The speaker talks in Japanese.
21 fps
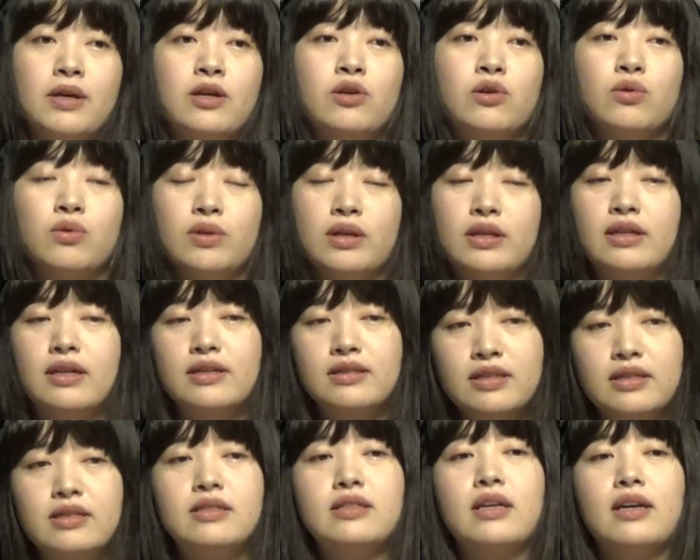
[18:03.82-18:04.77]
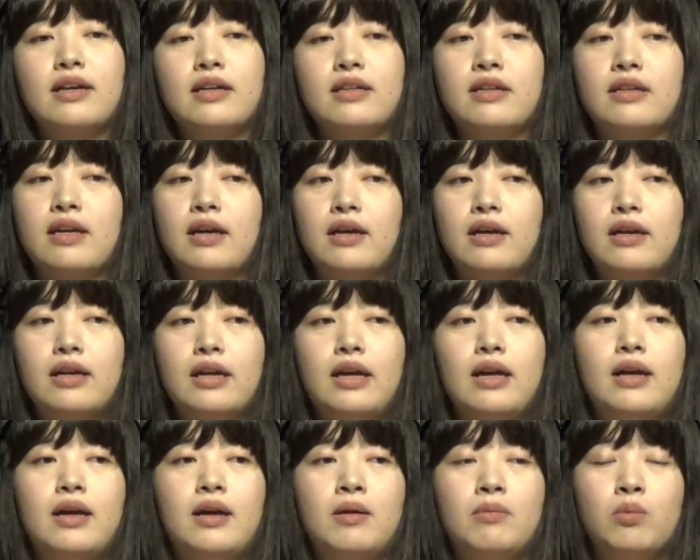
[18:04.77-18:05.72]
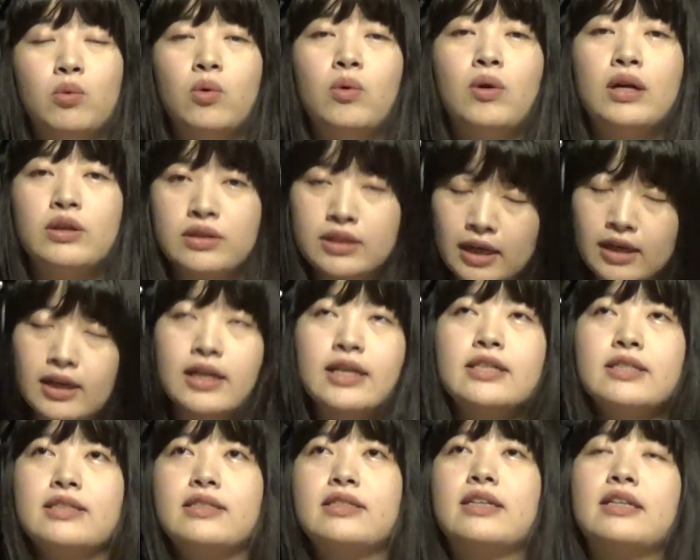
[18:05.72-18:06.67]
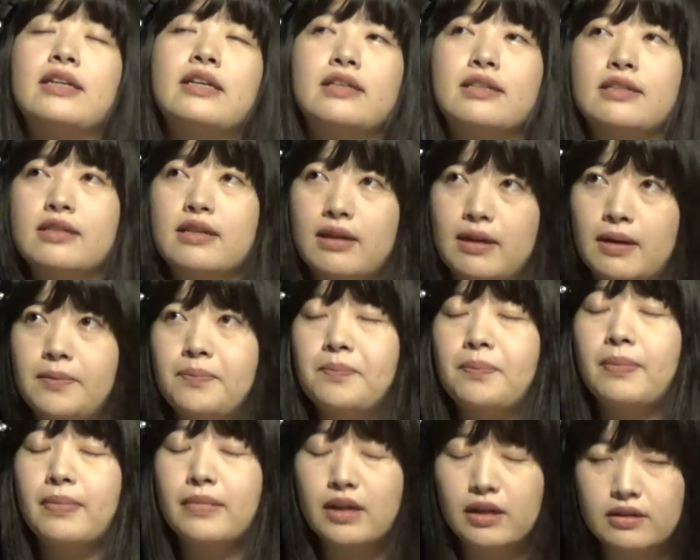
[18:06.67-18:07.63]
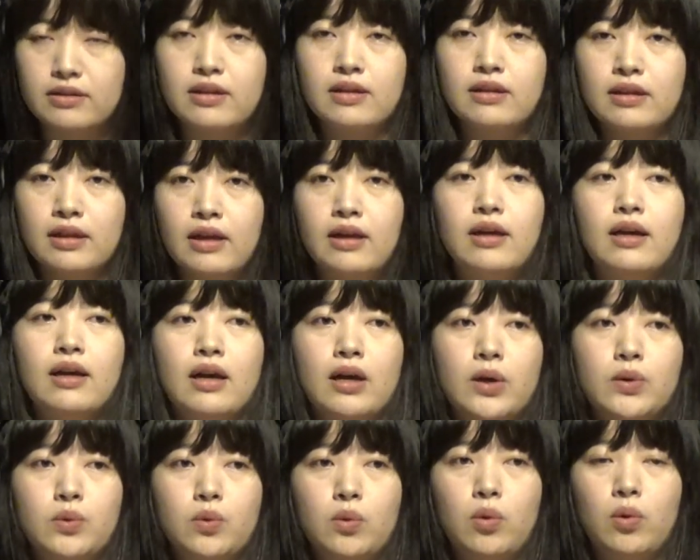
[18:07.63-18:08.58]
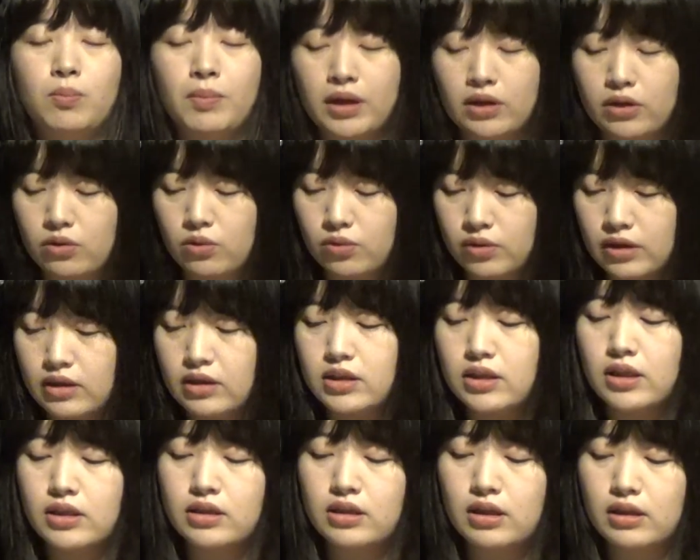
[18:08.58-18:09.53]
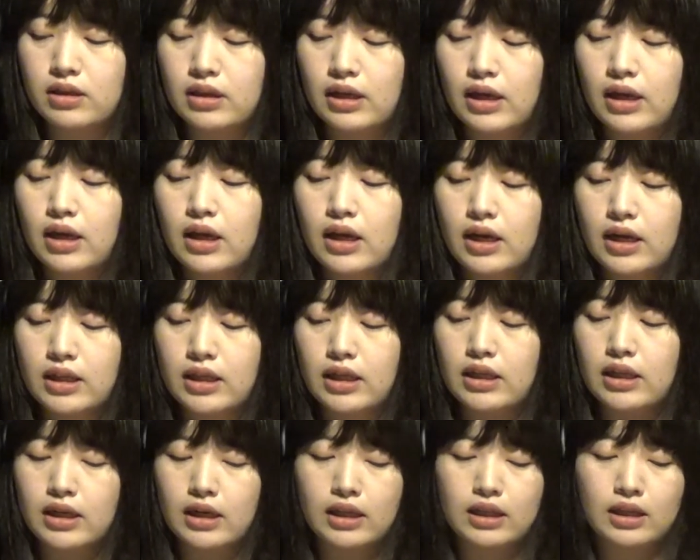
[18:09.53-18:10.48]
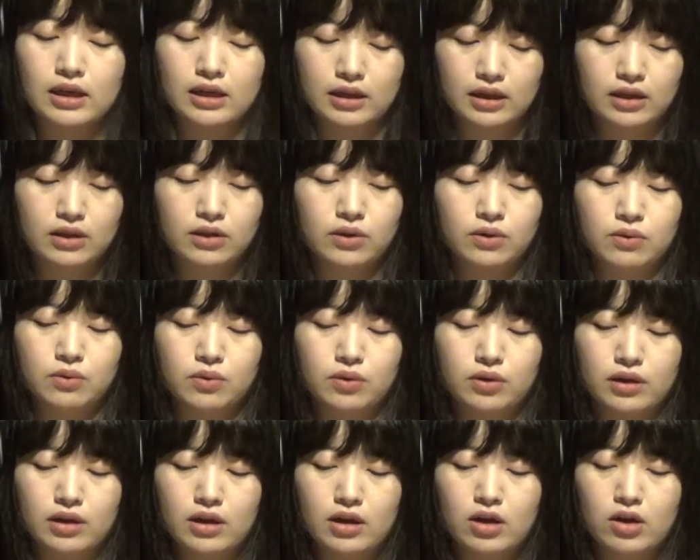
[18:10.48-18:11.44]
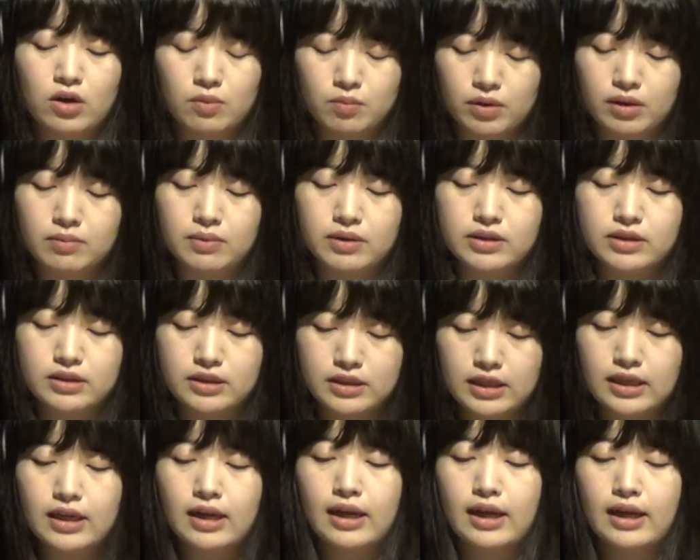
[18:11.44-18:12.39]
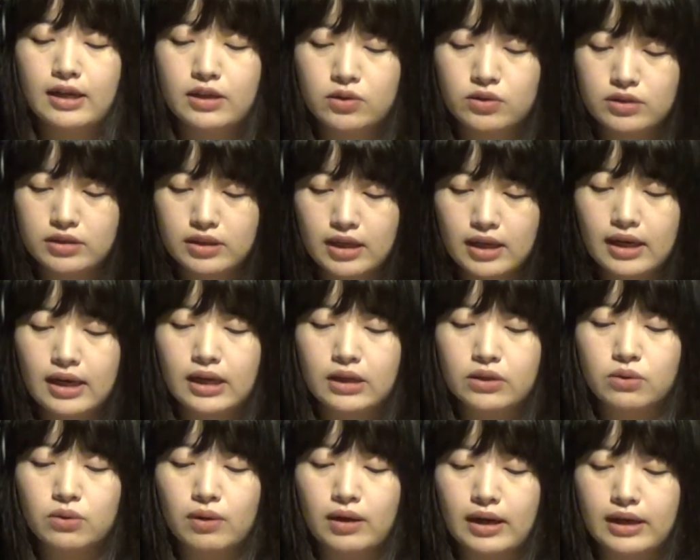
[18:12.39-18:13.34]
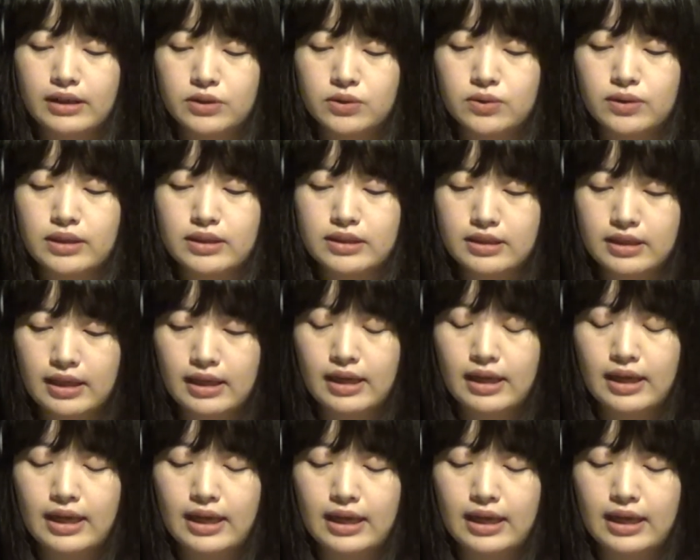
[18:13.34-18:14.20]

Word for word: 勉強をねたくさんしていかなきゃもうあと3ヶ月しかないですからたくさんねあの勉強ねさせていただけたらなというふうに思いますしそしてあとはそうですね